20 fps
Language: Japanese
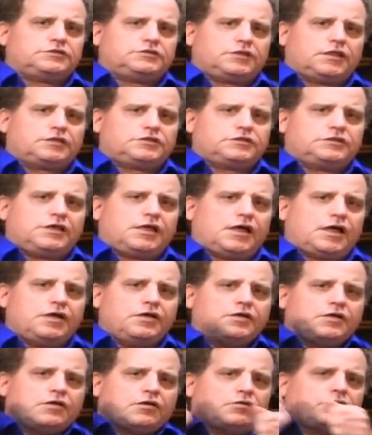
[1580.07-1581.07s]
たちが
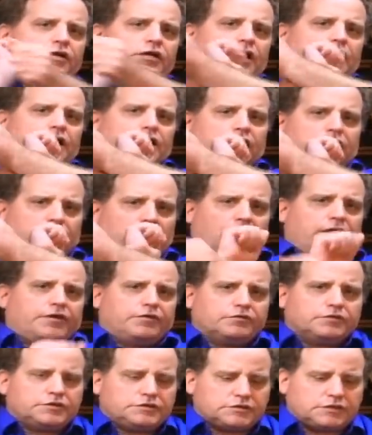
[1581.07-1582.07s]
これから解
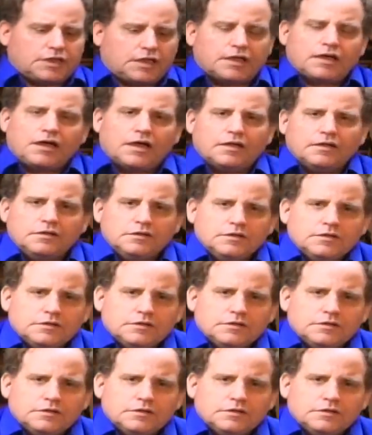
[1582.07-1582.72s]
放ですから、